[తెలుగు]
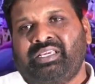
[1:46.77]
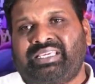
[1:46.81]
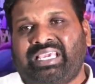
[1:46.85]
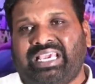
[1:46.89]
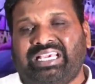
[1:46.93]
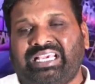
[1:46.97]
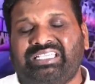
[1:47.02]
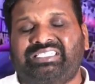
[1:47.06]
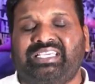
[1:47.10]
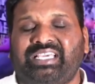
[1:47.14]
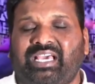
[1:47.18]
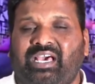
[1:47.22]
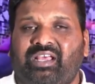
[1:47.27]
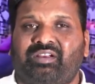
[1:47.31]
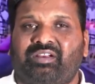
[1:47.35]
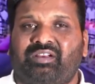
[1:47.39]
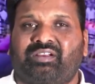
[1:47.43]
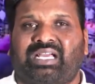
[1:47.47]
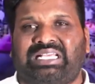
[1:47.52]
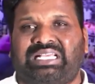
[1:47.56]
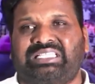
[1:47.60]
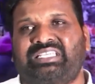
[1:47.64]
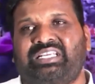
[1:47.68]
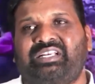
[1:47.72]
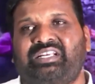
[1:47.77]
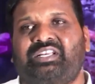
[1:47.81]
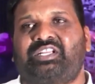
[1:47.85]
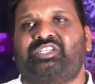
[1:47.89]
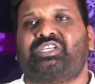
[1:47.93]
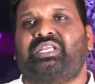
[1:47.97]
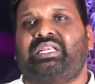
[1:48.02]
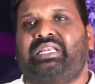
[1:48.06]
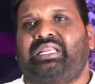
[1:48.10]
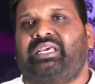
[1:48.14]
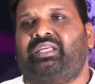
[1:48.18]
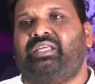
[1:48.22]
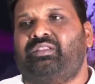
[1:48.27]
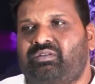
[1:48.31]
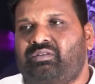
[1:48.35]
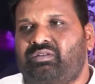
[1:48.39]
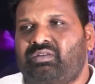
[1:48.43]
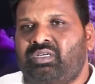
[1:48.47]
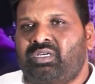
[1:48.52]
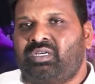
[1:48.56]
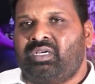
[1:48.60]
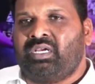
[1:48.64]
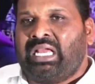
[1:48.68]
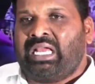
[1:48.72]
కేసీఆర్ కాన్సన్ట్రేషన్ లేదు
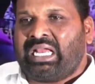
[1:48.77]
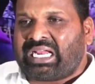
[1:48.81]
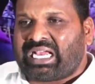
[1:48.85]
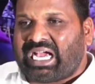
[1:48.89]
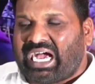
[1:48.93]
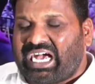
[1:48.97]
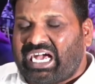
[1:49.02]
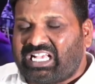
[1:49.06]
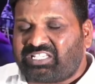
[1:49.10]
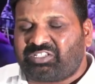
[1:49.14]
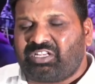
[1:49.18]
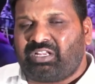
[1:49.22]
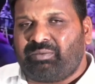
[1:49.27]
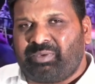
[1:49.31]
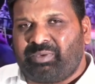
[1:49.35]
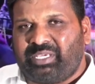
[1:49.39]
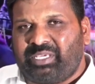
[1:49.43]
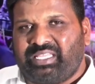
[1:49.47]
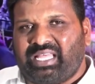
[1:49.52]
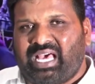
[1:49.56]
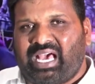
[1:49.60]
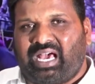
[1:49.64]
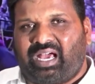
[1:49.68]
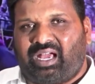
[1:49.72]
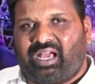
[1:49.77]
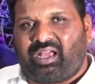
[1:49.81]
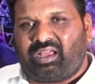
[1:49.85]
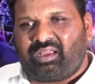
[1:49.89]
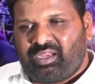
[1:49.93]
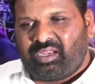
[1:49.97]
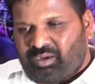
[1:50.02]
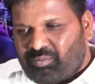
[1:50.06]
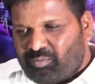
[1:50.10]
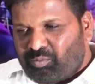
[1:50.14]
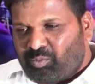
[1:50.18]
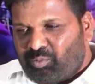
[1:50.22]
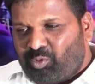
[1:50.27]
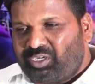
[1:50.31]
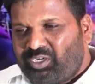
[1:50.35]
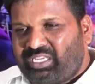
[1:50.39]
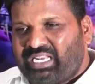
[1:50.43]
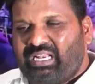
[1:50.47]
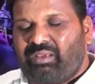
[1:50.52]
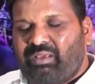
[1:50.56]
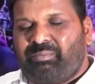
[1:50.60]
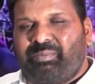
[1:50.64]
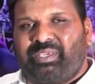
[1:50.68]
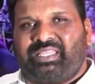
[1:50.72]
కాసుల మీద
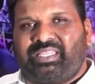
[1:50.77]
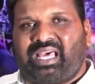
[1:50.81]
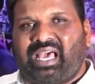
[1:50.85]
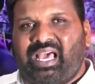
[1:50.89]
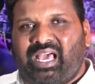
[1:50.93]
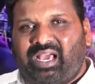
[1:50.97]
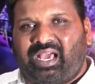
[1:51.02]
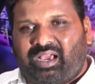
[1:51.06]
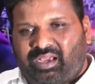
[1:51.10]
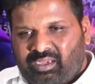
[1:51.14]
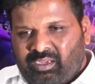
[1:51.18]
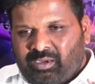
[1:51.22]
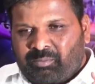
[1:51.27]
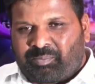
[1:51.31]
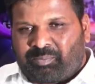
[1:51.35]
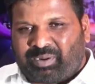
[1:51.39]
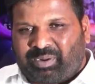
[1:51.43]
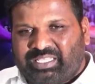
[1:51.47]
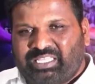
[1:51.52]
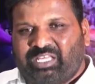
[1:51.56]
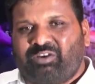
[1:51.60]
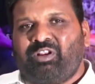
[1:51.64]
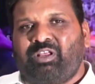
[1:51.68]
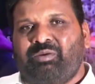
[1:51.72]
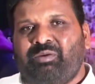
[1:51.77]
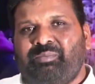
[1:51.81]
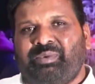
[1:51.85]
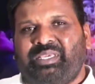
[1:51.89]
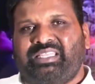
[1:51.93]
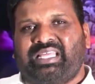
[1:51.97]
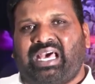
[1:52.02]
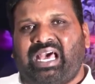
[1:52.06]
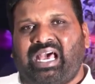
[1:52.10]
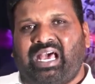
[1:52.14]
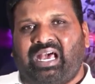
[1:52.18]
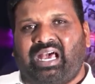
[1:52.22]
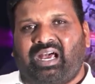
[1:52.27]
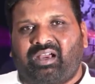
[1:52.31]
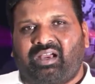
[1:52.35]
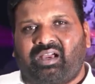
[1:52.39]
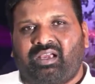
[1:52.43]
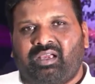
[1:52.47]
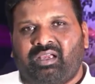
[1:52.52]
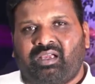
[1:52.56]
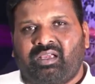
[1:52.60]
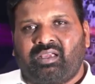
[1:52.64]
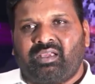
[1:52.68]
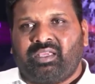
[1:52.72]
మూటల మీద పదవుల మీద
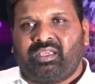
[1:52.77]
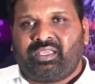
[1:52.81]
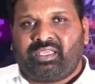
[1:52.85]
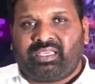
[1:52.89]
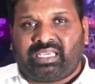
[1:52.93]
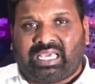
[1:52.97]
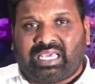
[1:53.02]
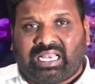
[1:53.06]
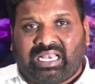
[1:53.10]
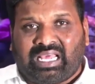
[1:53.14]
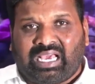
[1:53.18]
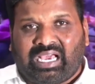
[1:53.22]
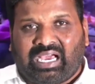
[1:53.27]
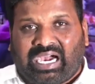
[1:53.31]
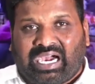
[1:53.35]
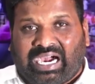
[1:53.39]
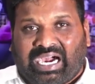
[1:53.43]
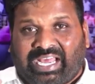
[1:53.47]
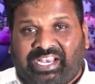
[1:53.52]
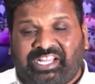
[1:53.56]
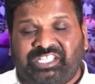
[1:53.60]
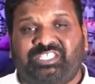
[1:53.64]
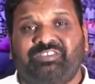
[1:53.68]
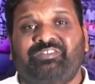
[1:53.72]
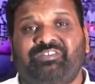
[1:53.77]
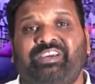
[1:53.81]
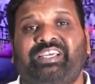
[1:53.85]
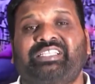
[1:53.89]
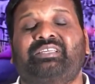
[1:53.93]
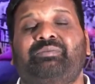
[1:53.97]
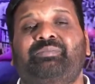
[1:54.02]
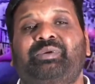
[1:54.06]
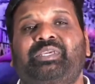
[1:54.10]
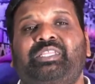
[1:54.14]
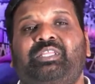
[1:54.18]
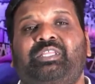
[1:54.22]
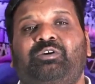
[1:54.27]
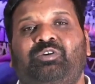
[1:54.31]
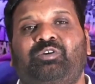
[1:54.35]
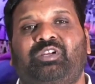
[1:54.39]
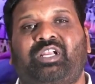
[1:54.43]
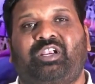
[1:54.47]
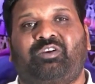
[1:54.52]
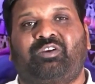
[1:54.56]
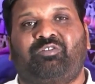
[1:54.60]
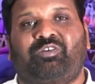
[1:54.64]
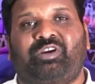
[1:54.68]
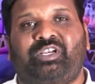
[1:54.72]
ఇవాళ అణచివేత మీద
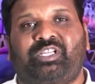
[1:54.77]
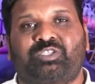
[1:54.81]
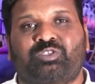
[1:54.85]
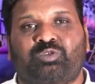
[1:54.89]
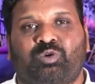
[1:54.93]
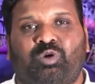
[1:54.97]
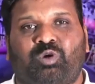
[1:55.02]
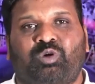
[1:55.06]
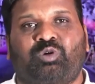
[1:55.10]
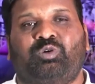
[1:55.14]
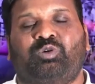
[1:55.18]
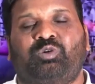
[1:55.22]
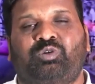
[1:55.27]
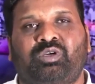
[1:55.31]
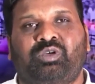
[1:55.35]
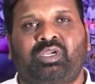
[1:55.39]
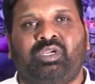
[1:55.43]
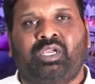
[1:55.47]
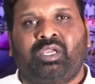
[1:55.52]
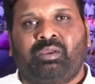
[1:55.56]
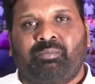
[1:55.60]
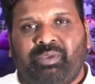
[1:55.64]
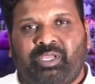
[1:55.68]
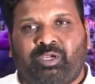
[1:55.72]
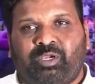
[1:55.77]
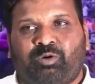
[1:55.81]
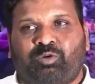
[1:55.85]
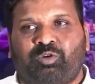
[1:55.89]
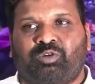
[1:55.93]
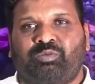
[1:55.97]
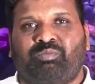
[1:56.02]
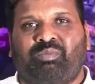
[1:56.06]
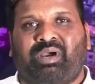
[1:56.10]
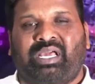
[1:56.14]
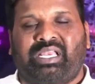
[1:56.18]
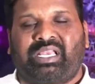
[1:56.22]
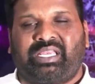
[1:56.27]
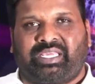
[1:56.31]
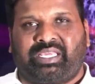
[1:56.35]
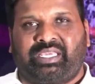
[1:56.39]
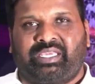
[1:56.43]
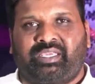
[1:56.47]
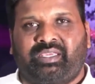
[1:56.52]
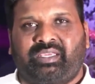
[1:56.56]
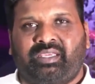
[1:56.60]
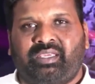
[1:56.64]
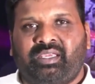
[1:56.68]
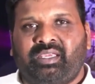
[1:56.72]
ఉన్నటువంటి సోకు మీ
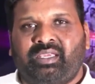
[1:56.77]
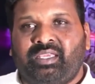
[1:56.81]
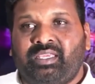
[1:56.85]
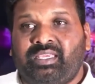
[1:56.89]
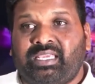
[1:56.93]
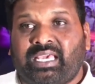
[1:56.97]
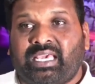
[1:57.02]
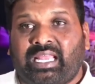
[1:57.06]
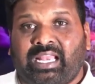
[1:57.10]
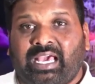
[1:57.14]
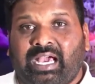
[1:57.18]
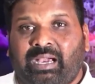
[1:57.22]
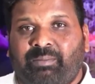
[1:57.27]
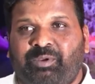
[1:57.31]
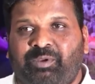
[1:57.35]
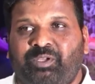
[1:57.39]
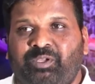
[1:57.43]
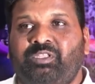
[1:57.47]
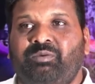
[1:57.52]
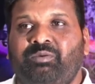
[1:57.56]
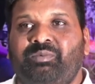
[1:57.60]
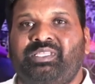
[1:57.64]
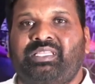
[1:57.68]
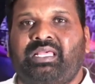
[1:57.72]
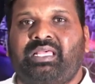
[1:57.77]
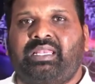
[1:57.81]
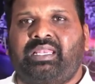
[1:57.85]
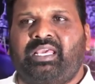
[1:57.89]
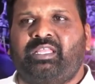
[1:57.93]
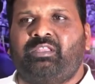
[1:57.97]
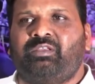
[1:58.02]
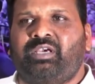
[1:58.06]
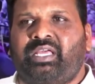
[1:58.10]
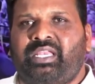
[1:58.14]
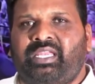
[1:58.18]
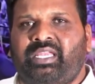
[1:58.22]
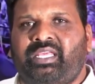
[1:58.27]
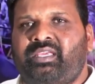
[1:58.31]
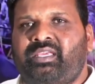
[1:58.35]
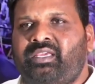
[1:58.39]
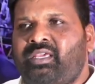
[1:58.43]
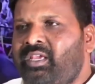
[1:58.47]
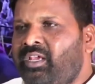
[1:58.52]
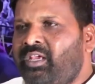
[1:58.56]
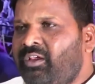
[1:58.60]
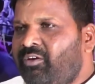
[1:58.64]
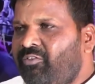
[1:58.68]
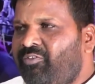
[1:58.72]
కుటుంబానికి ఇవాళ అభివృద్ధి మీద లేదు అని
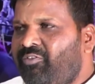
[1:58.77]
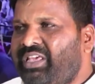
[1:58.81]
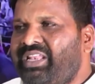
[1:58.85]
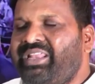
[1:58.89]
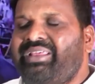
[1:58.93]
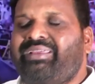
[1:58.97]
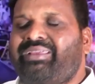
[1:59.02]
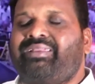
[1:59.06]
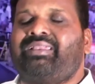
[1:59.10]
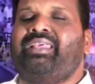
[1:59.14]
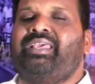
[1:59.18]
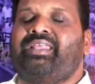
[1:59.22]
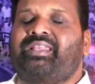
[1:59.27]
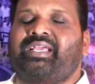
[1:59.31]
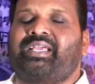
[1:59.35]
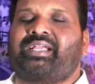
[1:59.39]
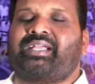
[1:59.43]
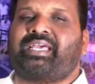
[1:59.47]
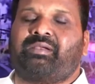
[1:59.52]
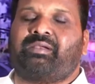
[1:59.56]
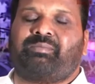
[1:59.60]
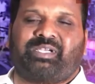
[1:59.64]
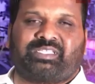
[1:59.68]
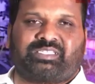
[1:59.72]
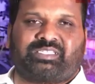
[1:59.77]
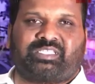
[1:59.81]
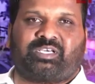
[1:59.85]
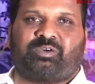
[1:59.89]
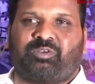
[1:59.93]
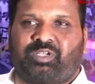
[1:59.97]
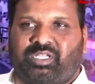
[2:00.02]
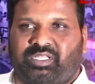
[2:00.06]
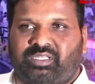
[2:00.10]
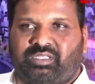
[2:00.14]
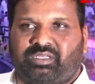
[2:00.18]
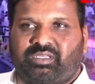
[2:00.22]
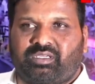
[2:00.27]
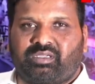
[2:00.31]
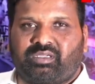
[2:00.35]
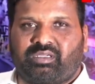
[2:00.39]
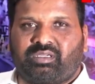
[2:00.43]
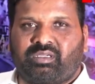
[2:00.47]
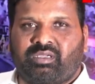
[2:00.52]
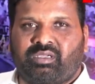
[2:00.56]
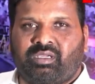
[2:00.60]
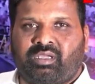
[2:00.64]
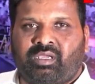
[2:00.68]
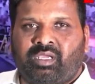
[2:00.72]
వెరీ క్లియర్గా కనబడతా ఉన్నది
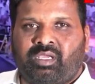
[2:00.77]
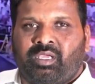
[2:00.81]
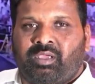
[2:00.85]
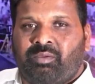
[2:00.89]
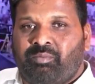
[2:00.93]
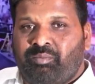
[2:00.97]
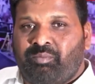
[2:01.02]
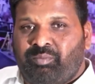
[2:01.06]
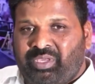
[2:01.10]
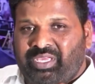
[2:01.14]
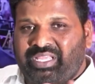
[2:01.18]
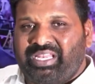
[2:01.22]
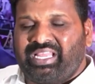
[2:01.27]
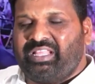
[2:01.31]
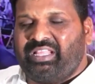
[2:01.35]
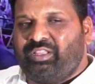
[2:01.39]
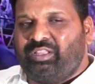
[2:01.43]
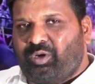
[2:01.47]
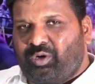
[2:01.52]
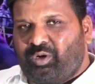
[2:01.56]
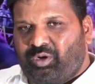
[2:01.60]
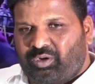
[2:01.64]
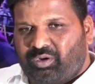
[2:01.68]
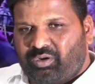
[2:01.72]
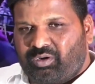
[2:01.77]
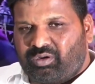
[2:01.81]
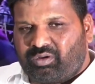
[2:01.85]
మీరేందో